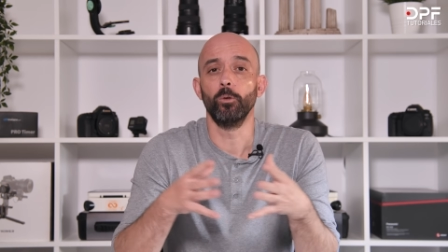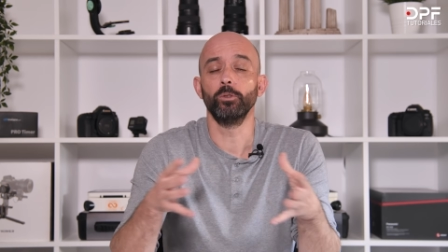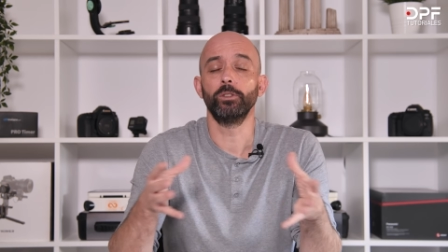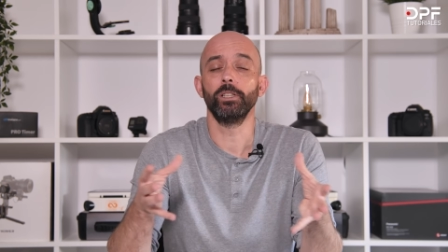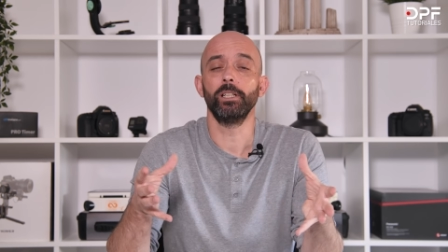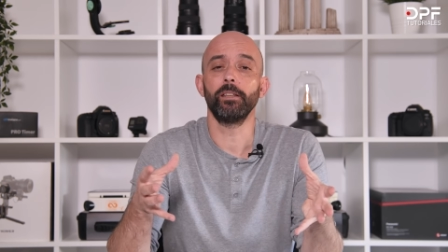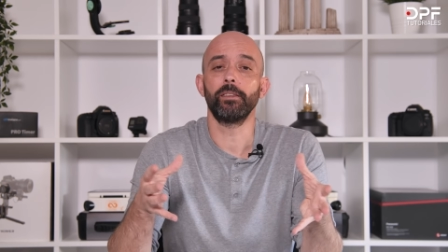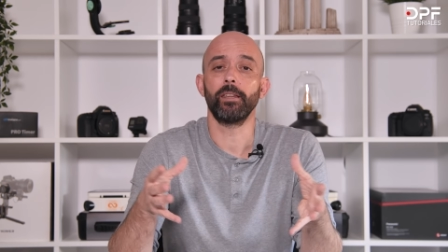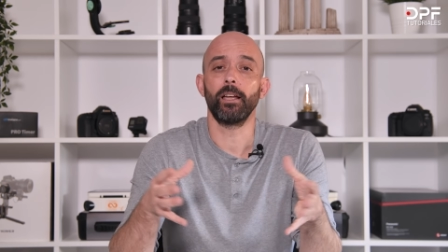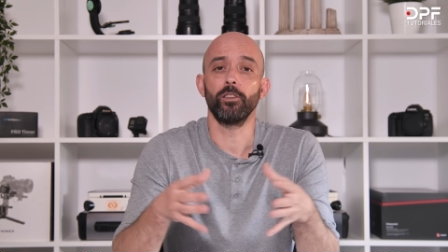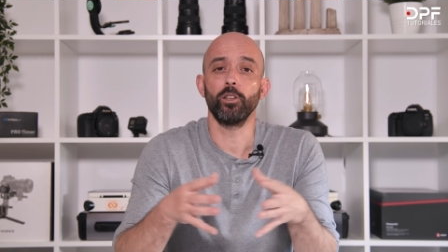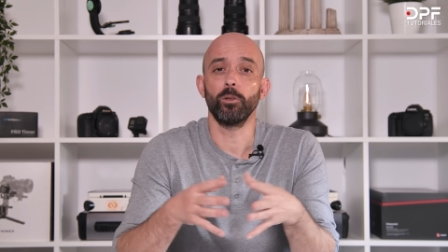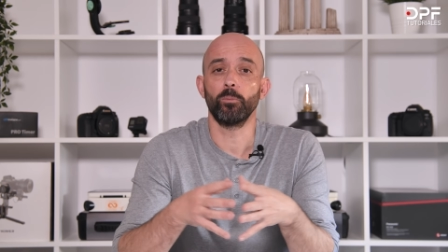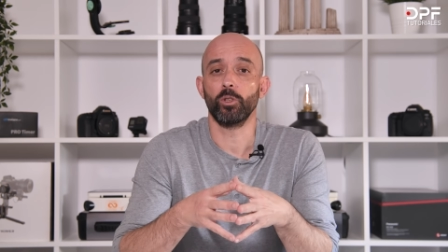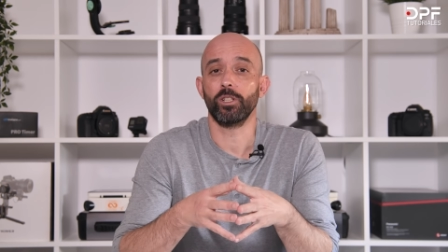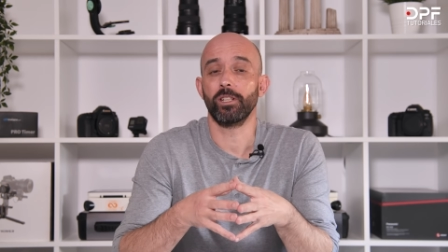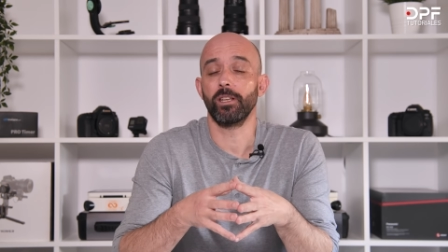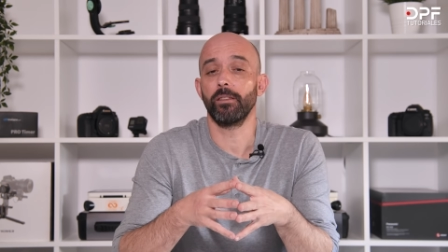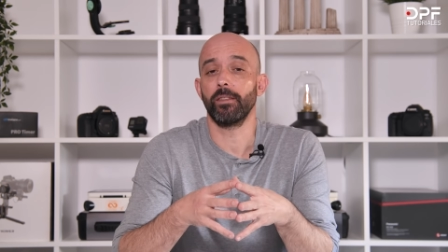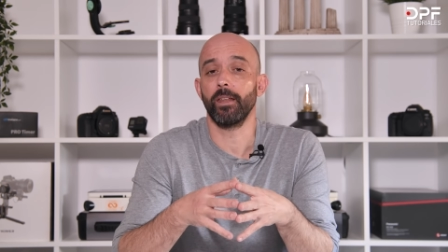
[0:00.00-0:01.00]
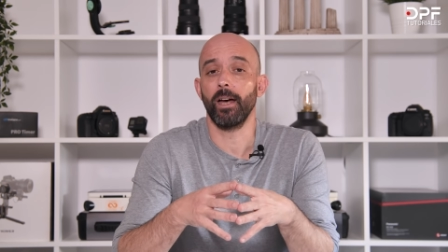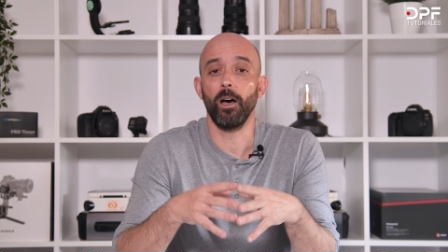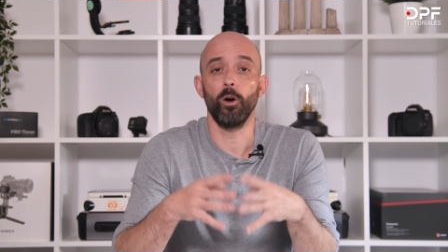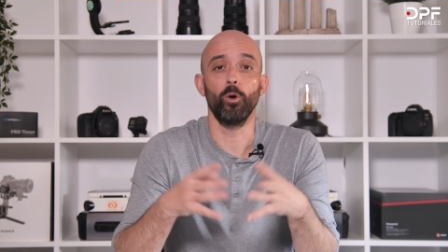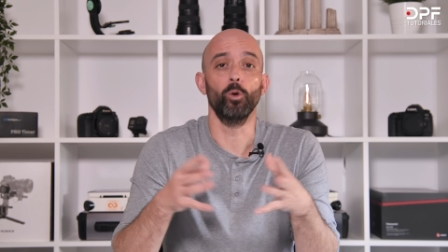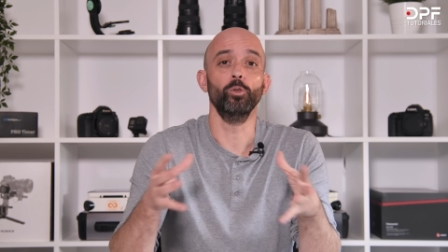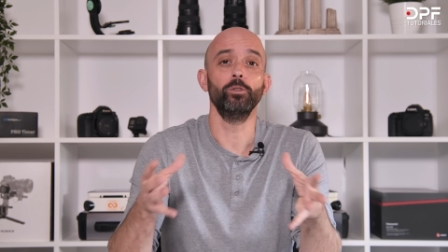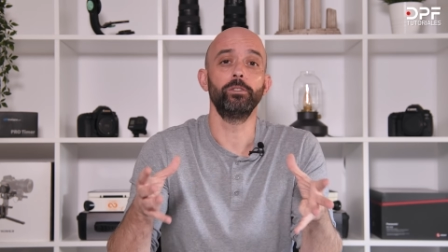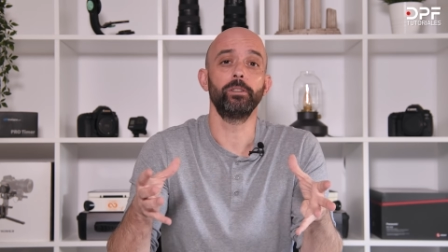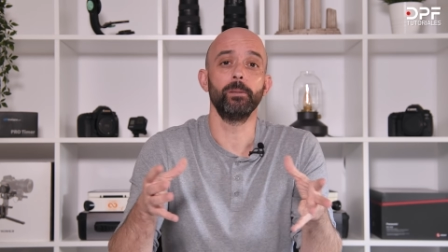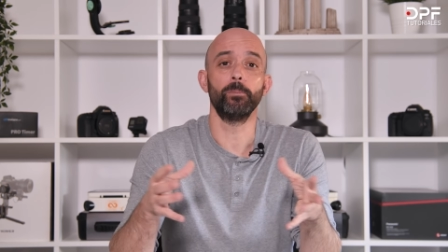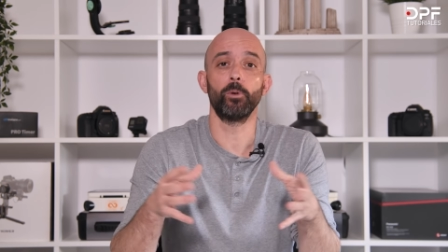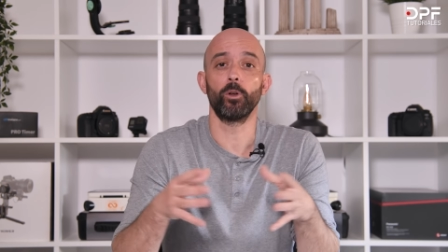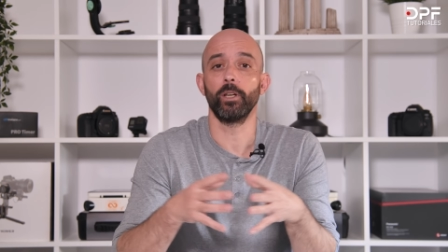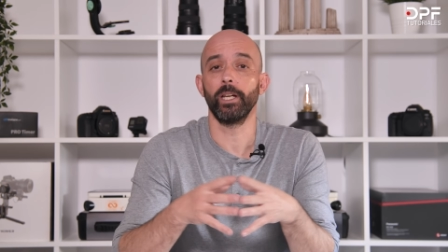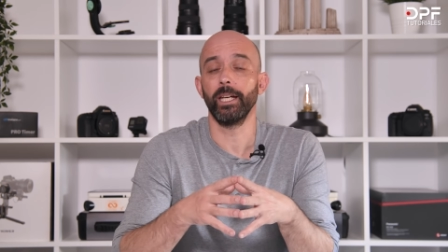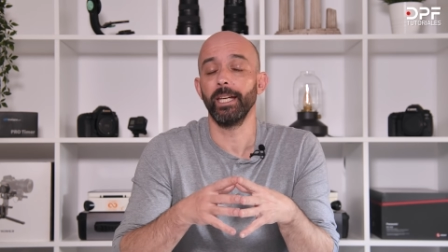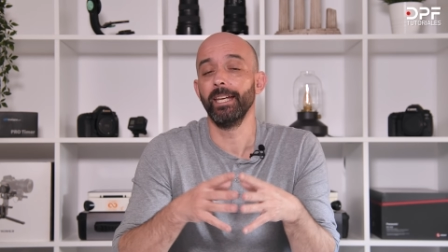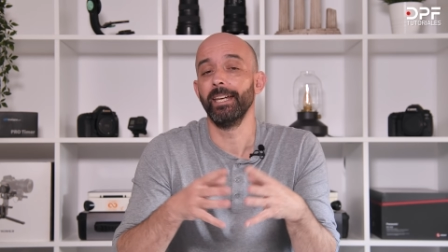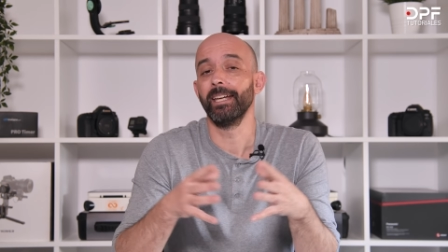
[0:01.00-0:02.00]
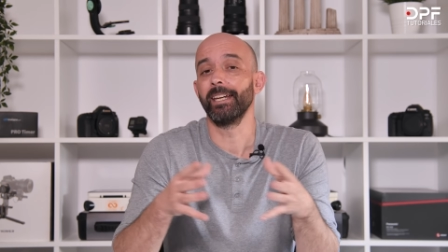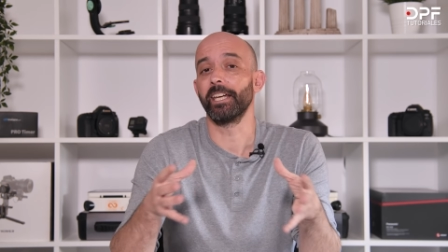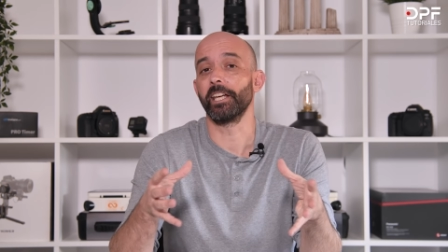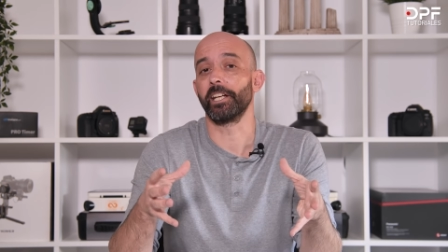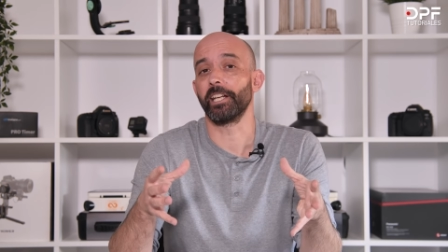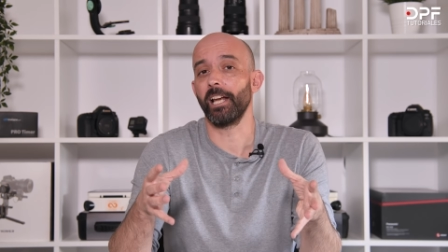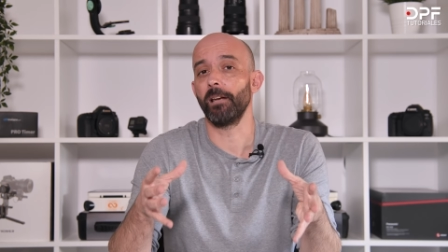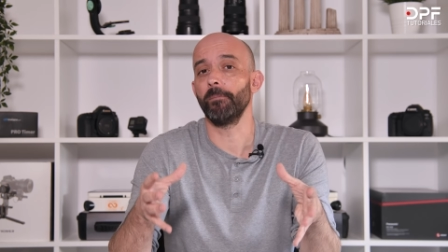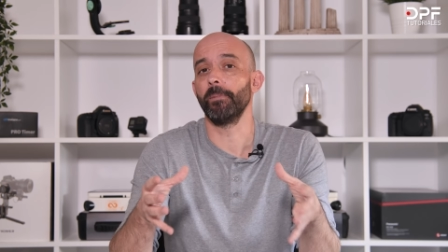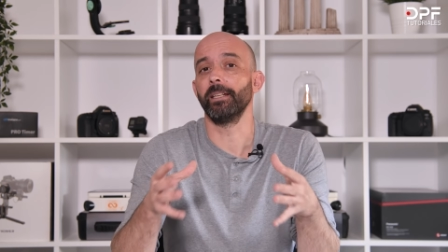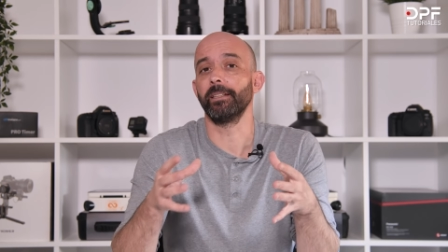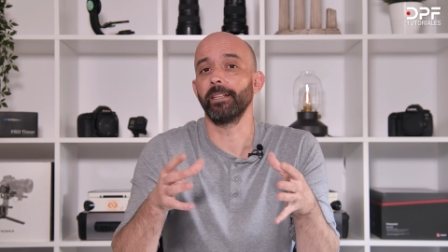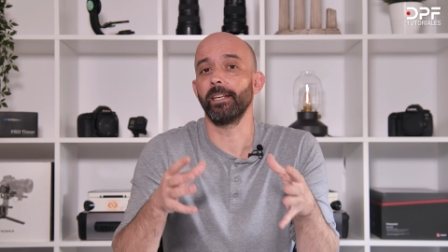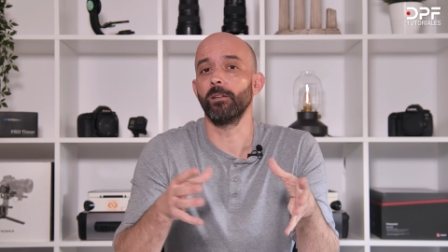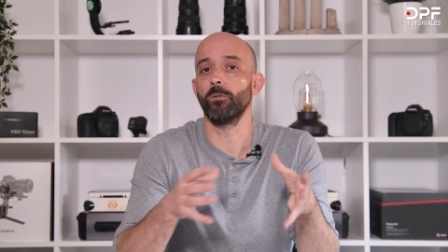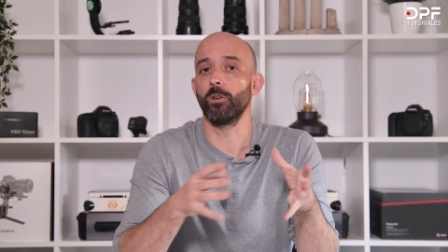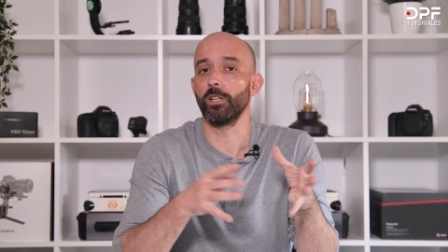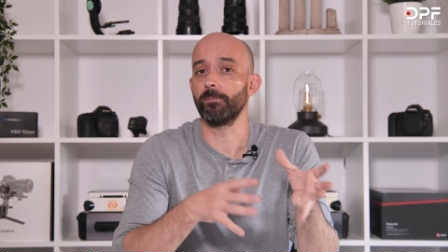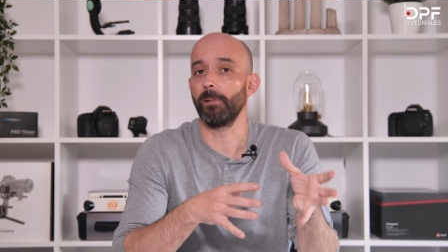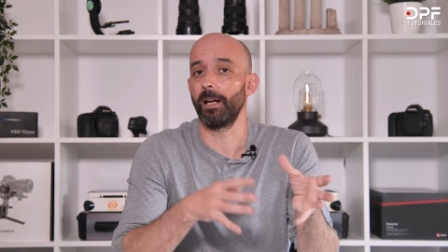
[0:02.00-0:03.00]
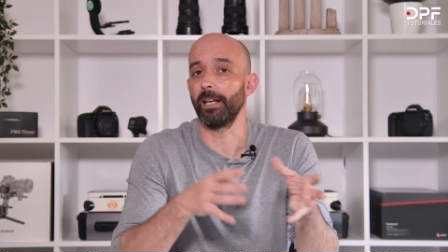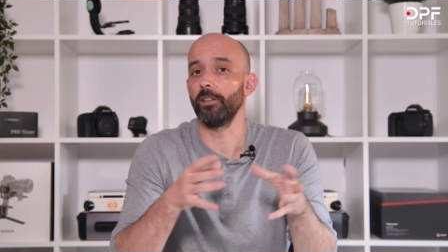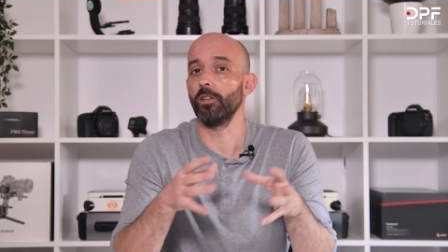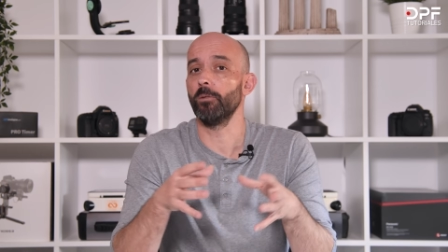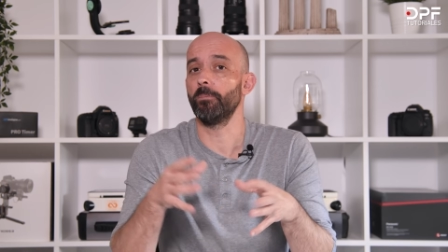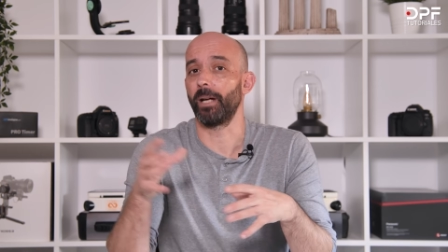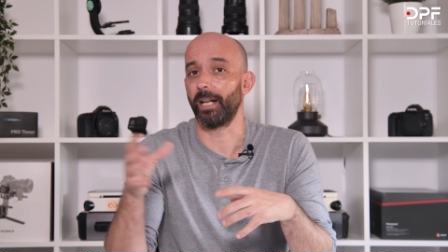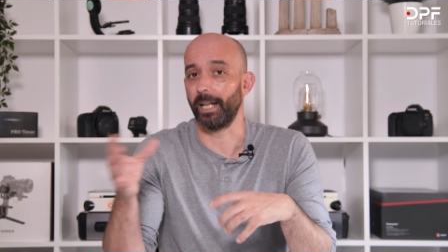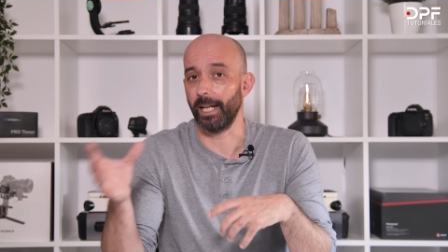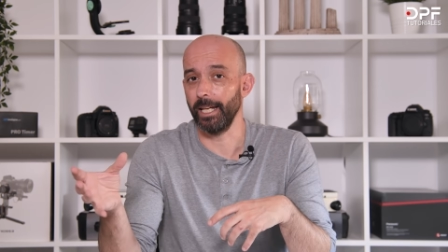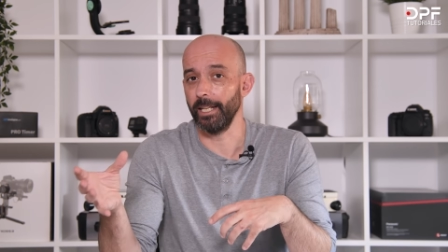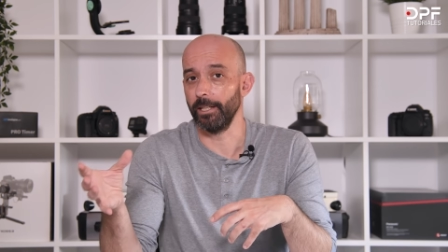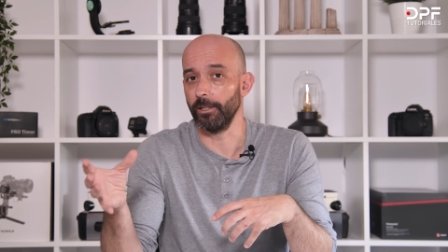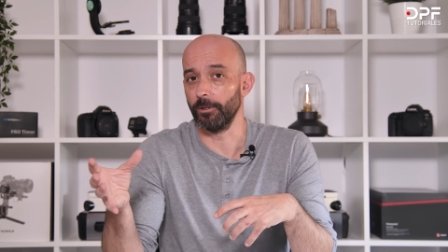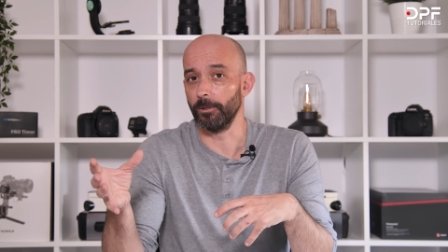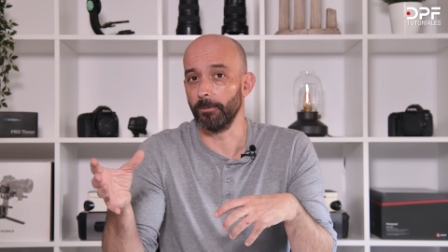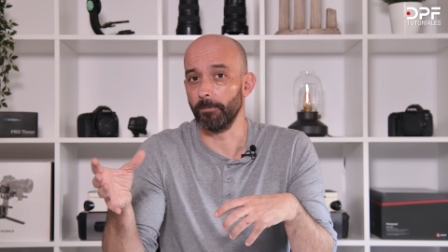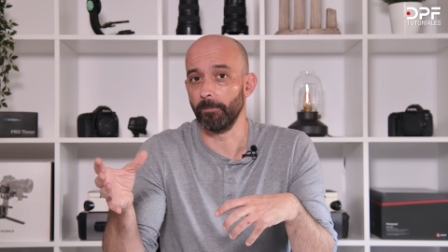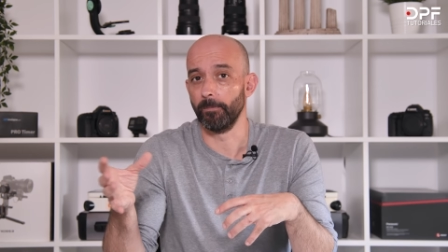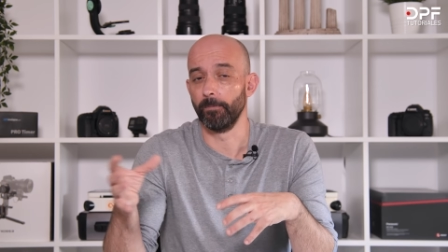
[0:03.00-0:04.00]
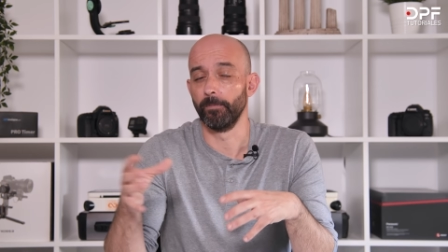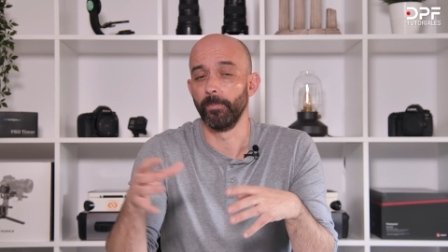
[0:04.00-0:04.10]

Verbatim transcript: utilizando pues quizá un trípode que realmente no es válido para ello